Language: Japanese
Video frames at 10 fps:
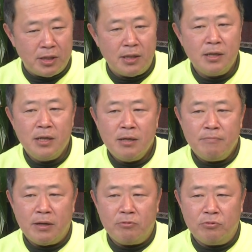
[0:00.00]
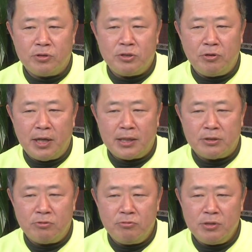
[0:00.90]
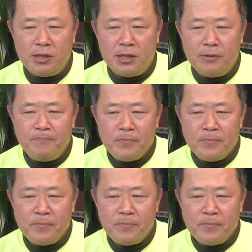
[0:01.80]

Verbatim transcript: 時にこの競い合って、その時に